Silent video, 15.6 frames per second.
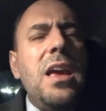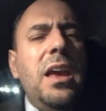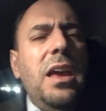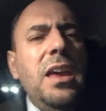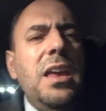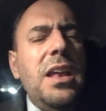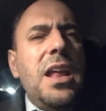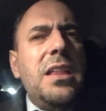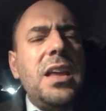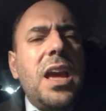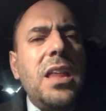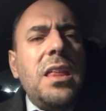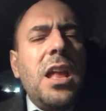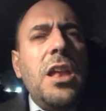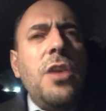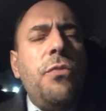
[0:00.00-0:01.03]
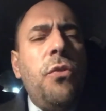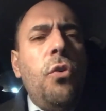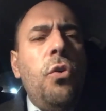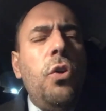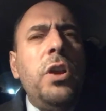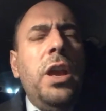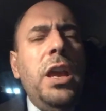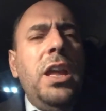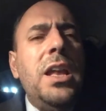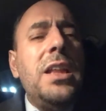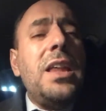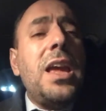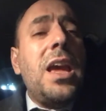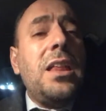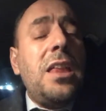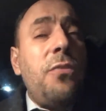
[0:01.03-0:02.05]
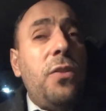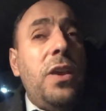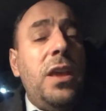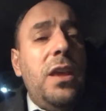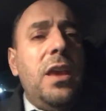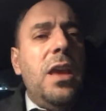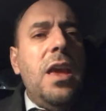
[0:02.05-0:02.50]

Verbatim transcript: حين تختلف حين تختفي